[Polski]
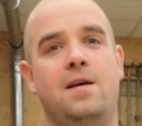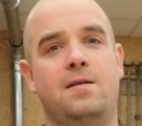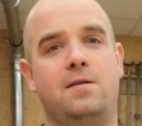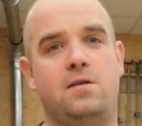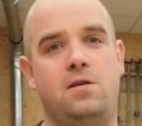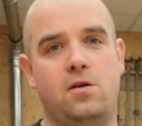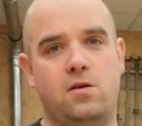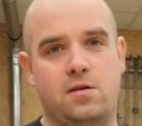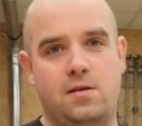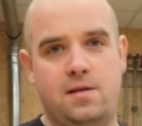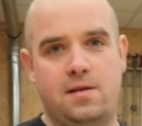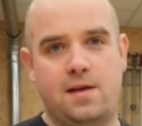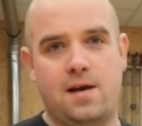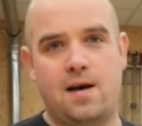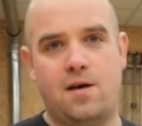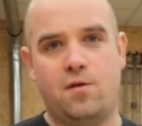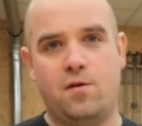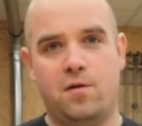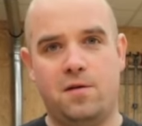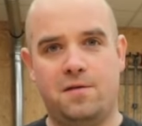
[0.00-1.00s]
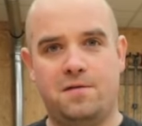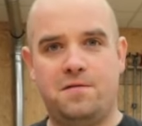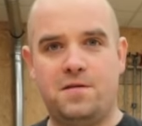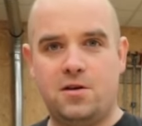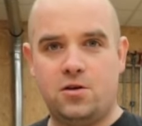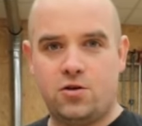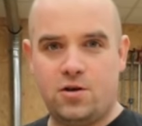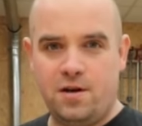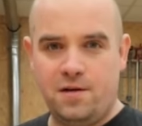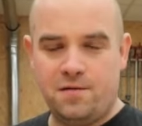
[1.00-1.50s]
Został
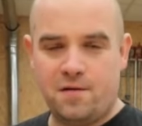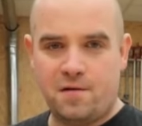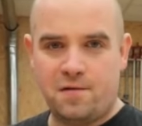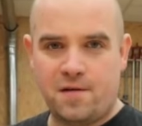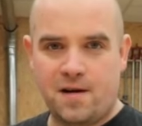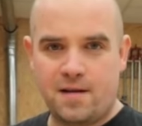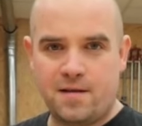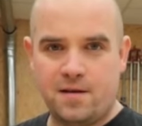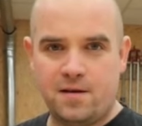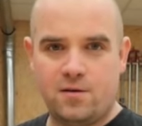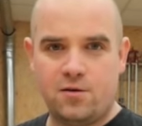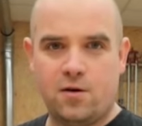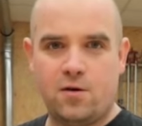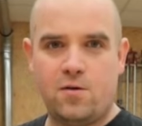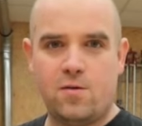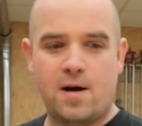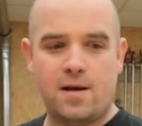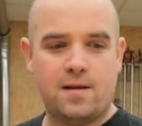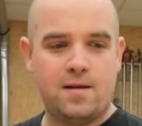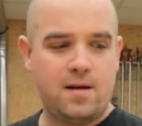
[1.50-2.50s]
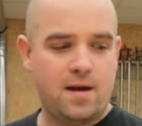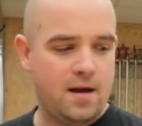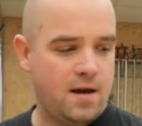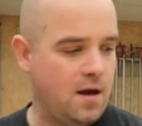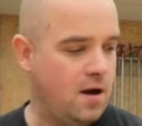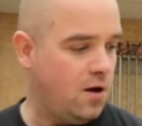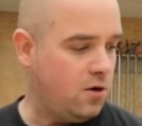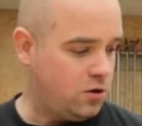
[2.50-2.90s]
wyszlifowany dokładnie.